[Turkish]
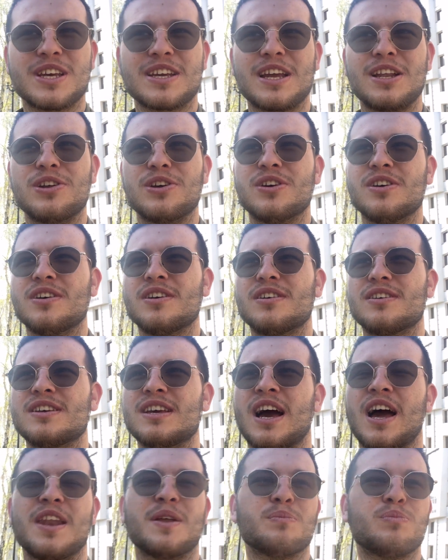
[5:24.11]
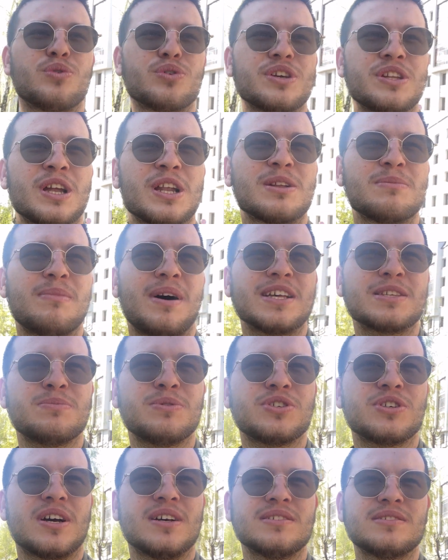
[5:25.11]
geliyor. Yani bu inanılmaz bir
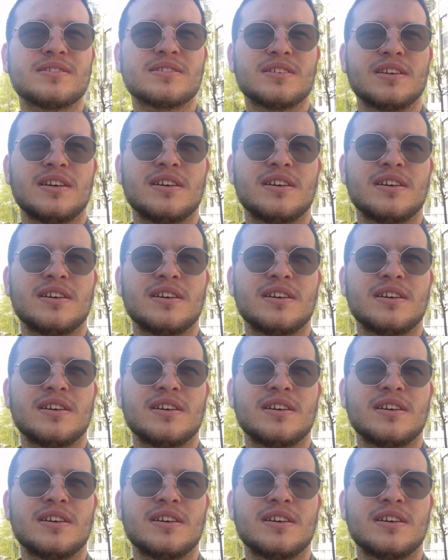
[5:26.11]
şans.